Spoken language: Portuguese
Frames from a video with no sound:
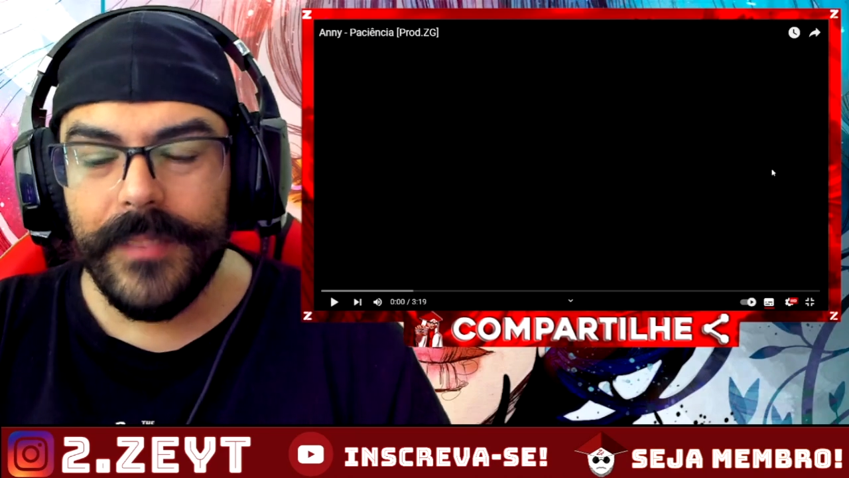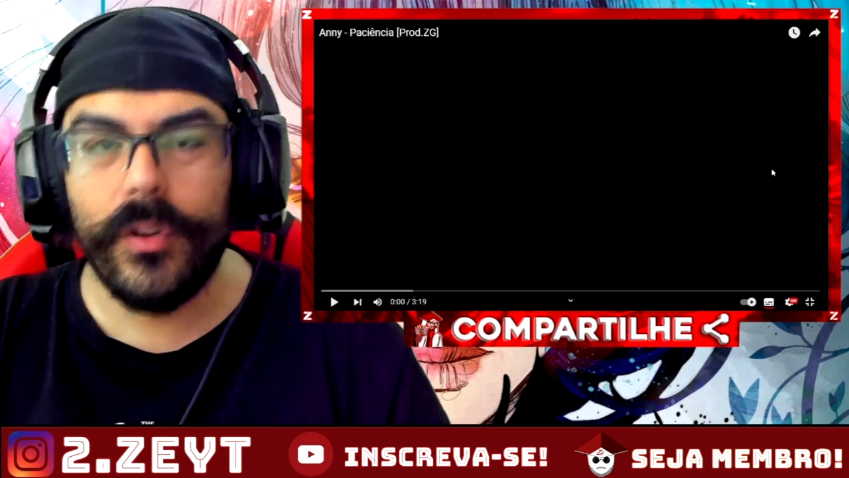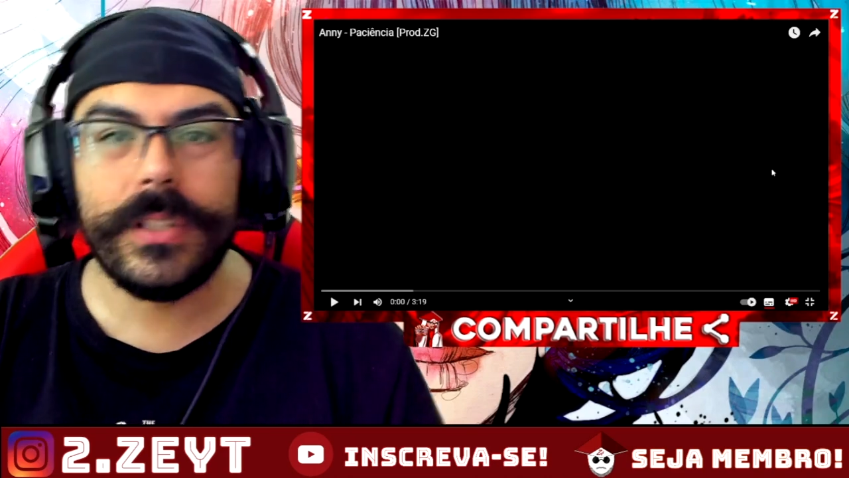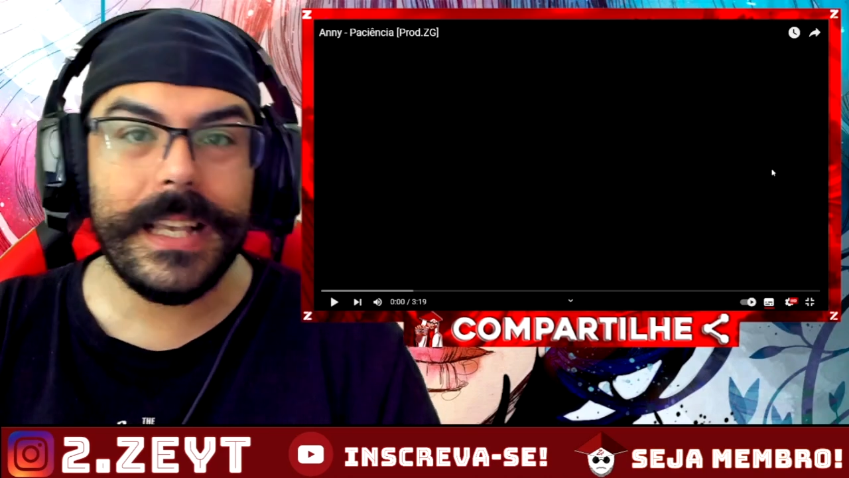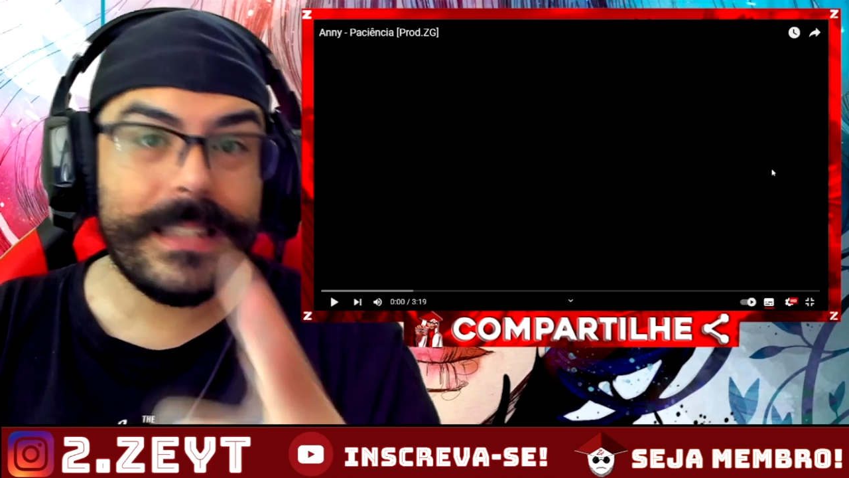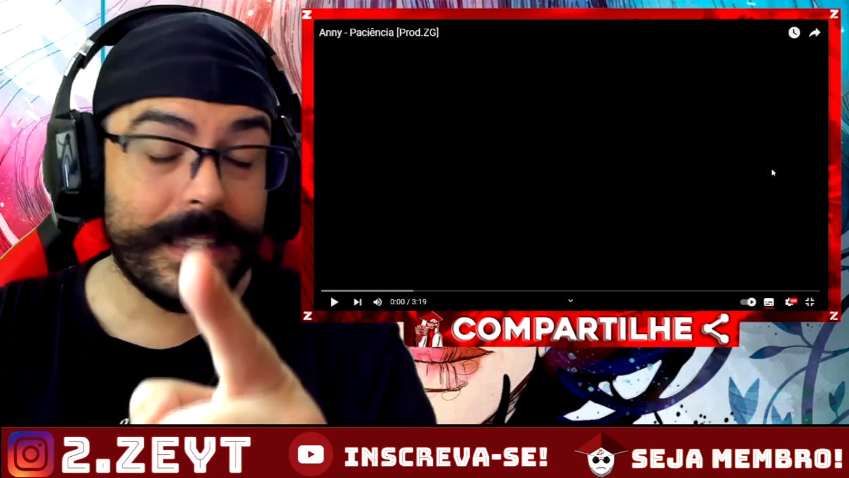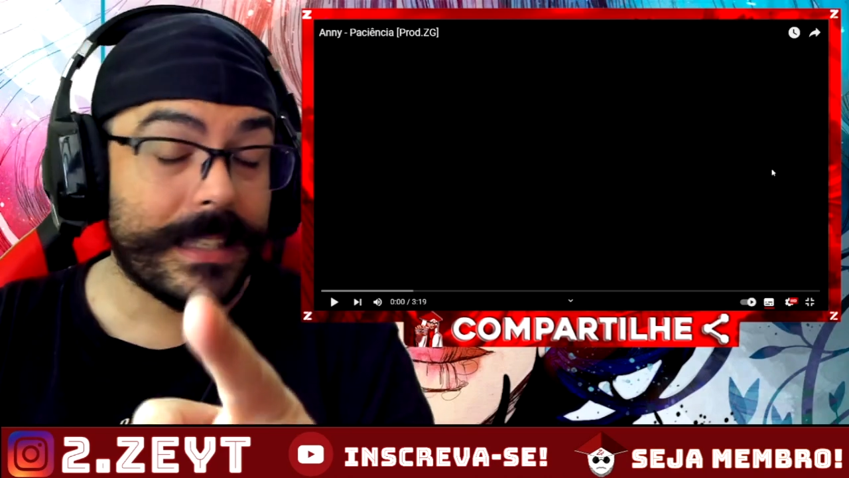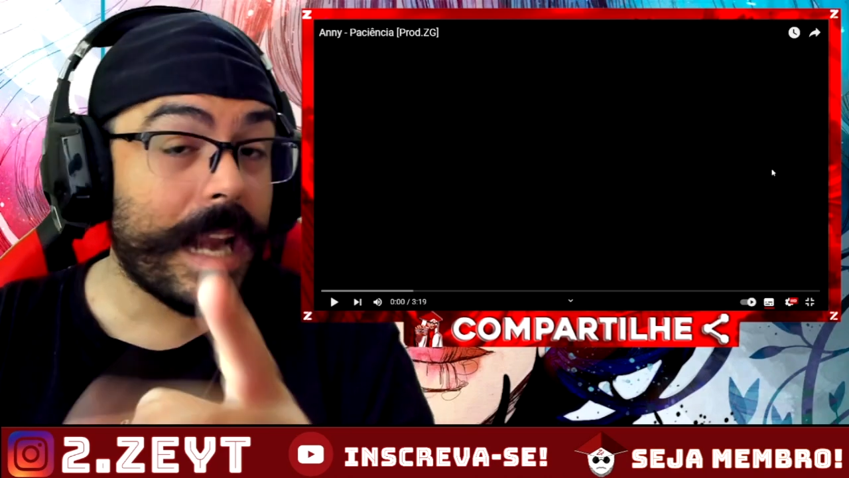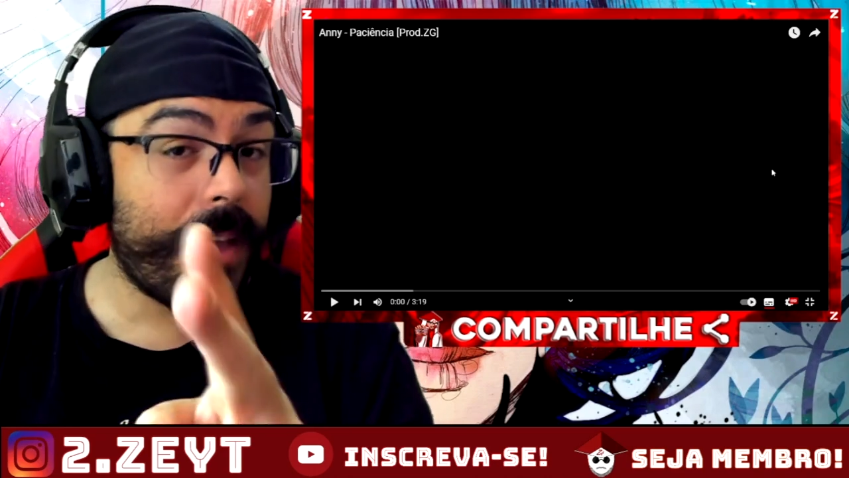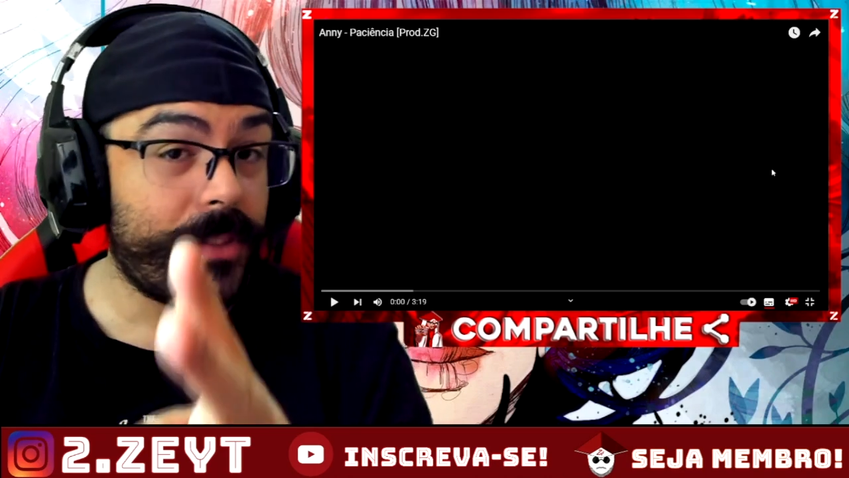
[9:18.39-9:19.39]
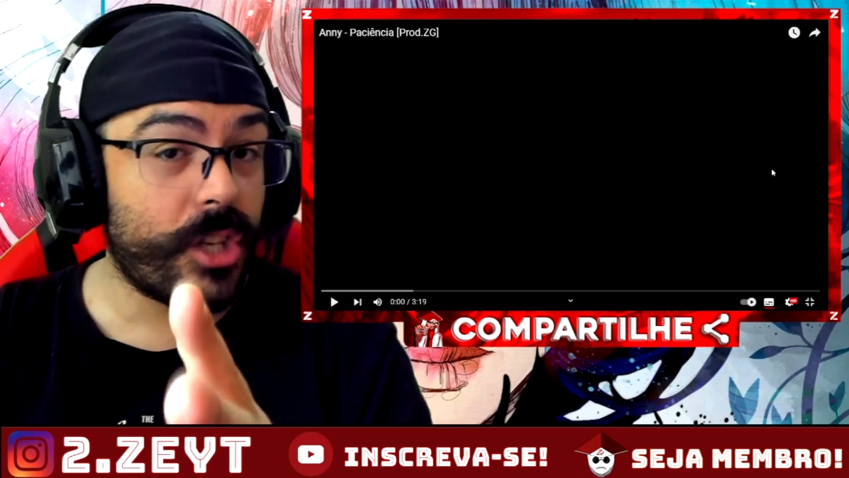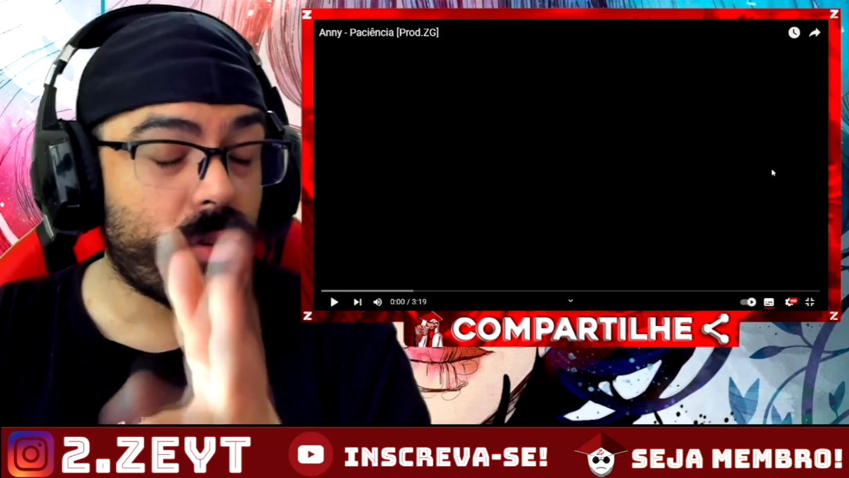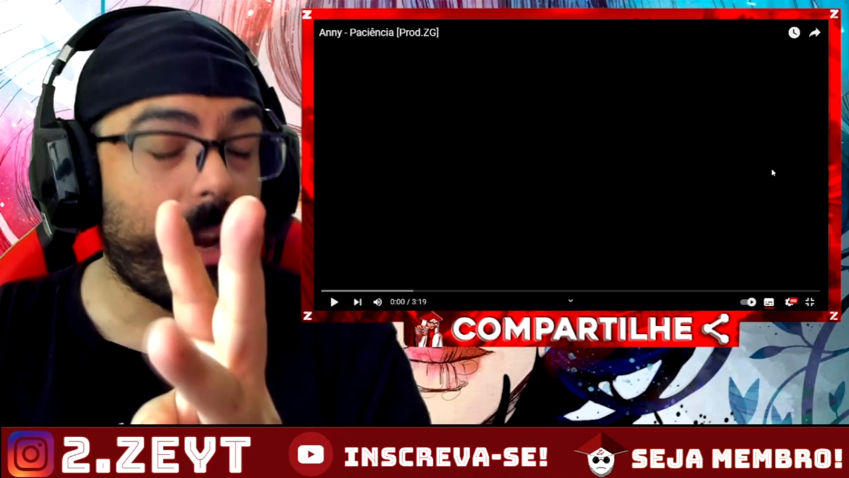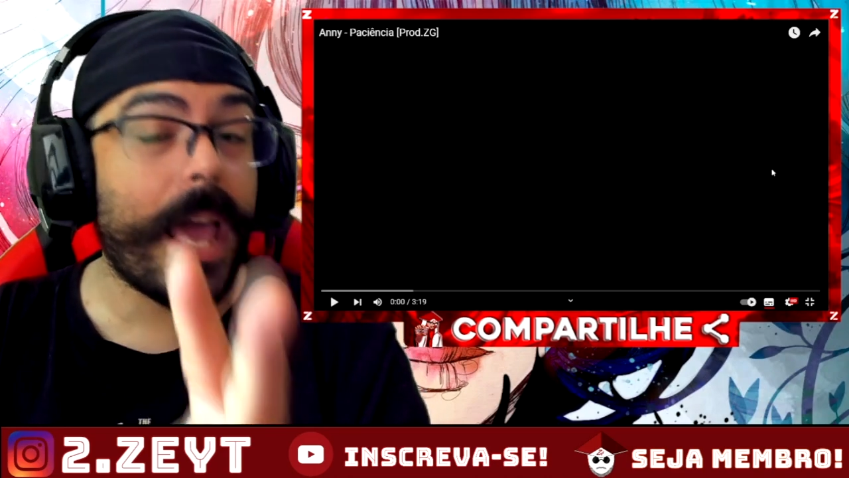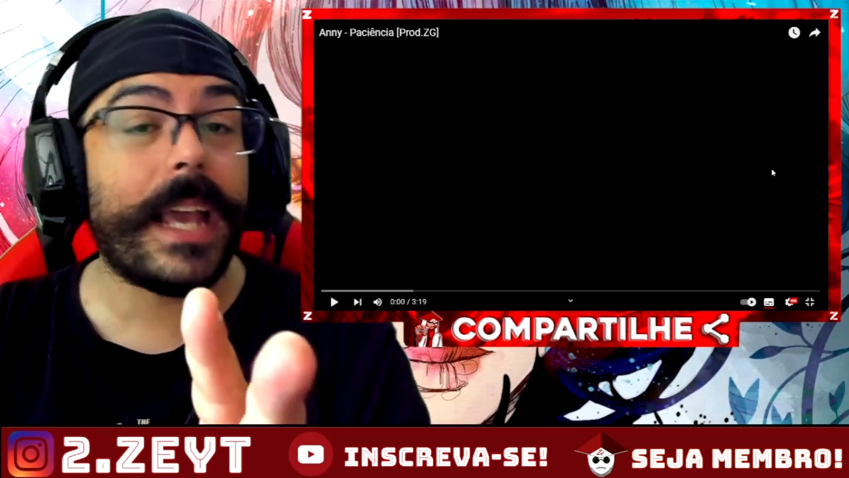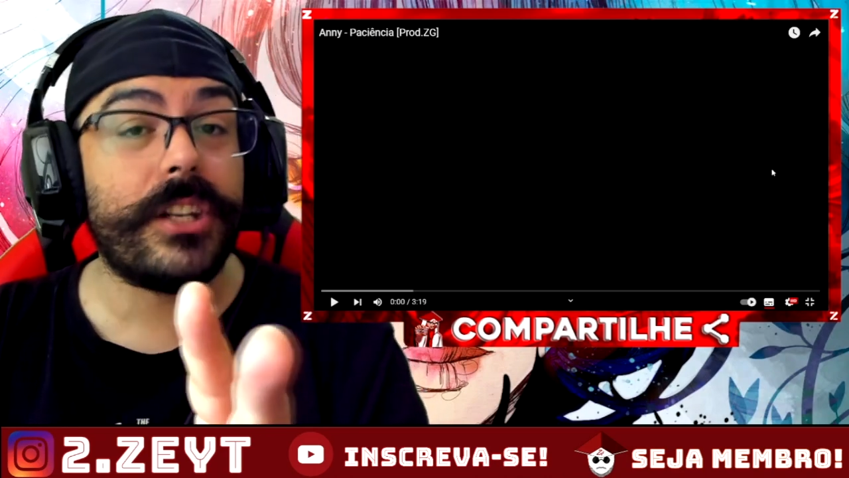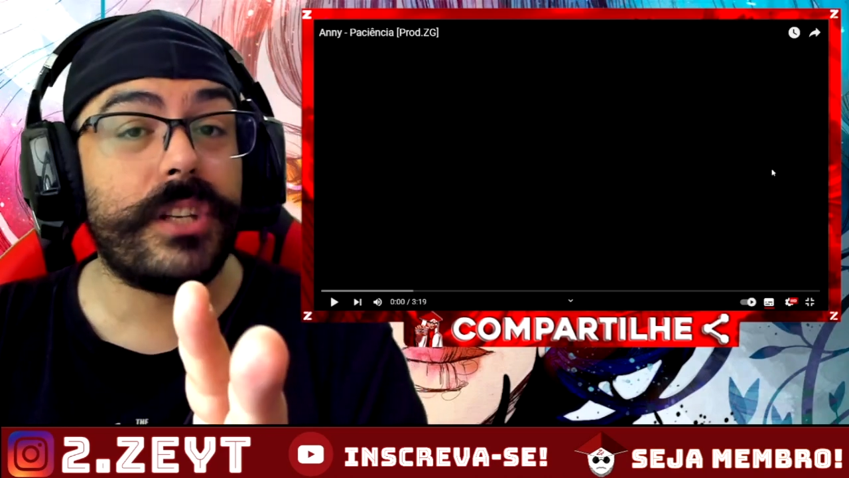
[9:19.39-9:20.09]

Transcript: Você se inscreve, deixa o like,